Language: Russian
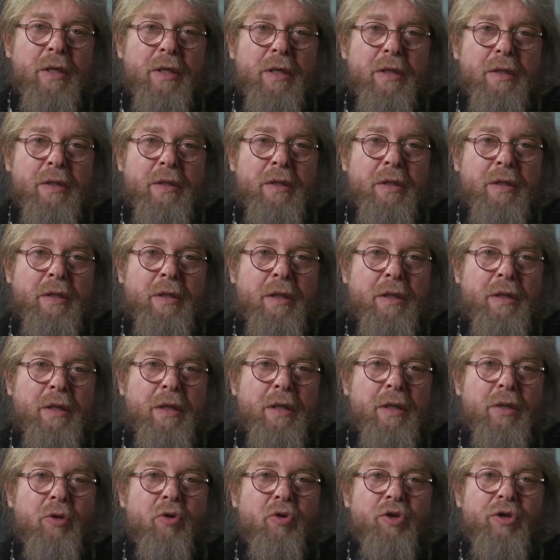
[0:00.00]
с
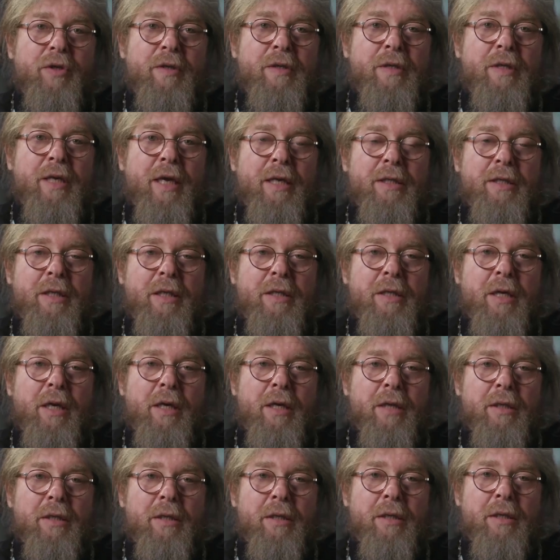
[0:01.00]
10 до 16
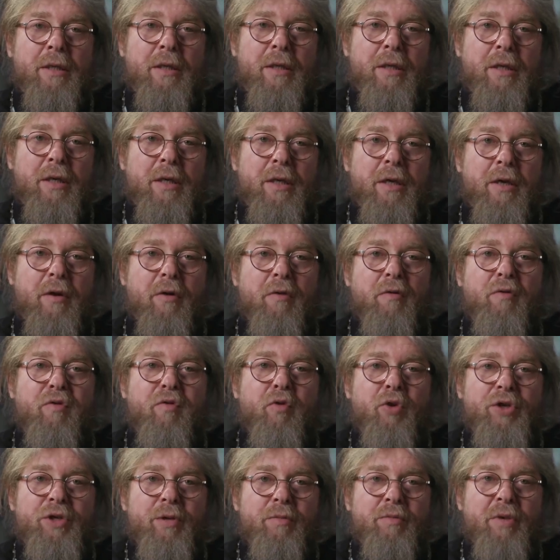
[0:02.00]
лет
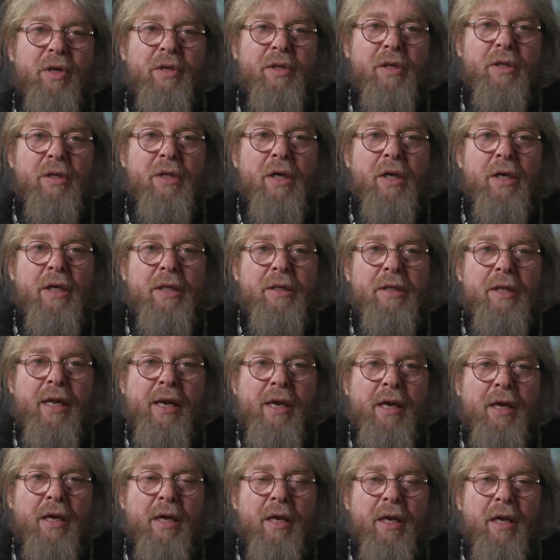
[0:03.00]
80
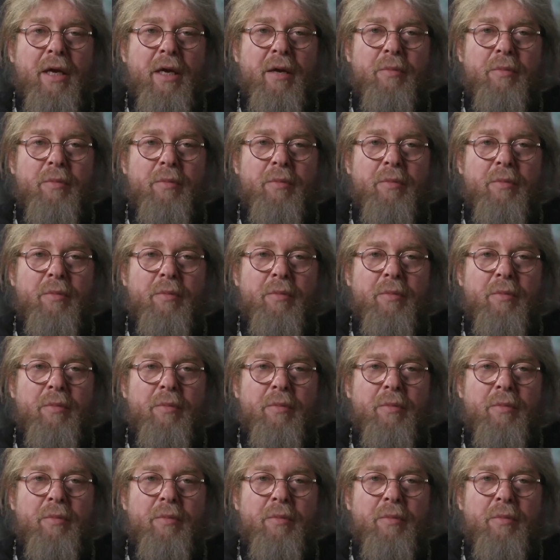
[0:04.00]
3%.